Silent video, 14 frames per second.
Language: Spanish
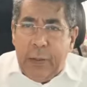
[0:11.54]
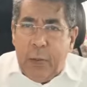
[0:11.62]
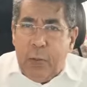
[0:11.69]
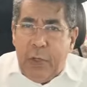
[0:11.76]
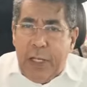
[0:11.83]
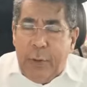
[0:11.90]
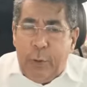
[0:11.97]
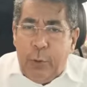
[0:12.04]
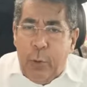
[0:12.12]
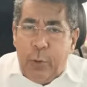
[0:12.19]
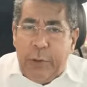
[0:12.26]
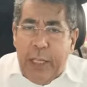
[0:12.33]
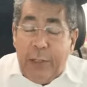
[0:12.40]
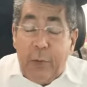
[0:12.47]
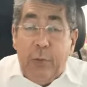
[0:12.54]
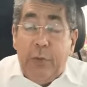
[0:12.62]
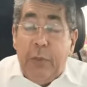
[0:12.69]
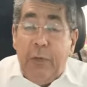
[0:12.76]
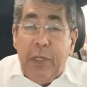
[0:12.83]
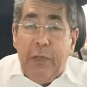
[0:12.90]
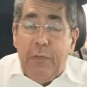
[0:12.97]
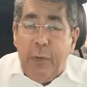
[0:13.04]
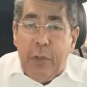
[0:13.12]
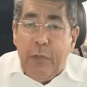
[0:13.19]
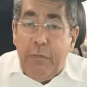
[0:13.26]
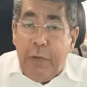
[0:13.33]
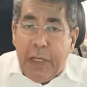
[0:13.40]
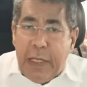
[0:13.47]
con una conducta, con un civismo
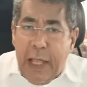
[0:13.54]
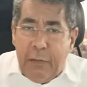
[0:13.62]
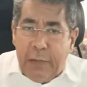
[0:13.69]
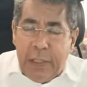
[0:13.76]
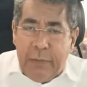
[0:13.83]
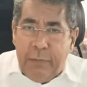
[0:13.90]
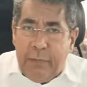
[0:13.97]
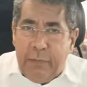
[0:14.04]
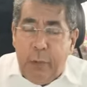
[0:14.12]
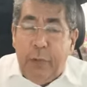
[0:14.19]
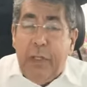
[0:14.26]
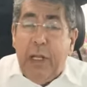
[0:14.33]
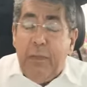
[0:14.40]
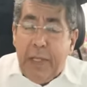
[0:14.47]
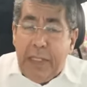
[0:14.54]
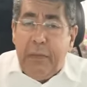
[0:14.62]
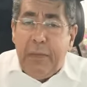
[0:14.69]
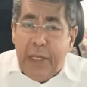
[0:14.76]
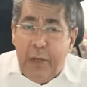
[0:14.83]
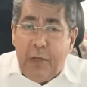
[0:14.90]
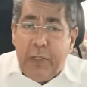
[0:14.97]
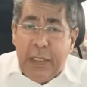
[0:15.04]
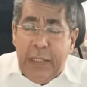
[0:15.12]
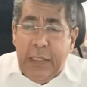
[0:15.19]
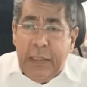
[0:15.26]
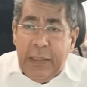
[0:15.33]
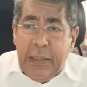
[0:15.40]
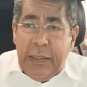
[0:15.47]
impecable, posiblemente mejor
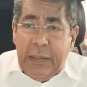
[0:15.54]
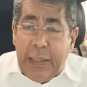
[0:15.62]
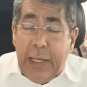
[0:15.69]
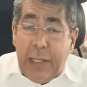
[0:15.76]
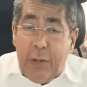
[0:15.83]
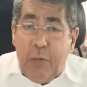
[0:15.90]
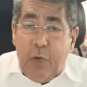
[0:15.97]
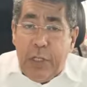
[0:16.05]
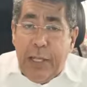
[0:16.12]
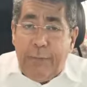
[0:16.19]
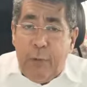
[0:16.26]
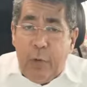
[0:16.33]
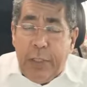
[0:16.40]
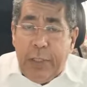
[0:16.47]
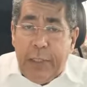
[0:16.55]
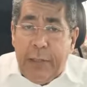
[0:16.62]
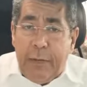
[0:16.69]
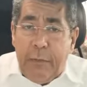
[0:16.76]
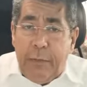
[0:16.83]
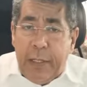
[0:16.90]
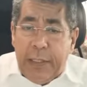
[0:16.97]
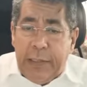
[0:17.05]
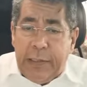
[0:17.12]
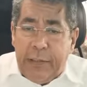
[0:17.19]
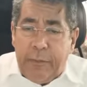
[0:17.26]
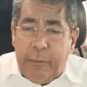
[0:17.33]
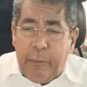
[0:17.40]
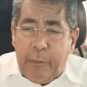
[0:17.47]
que la comunidad política del
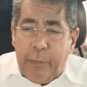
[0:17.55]
país.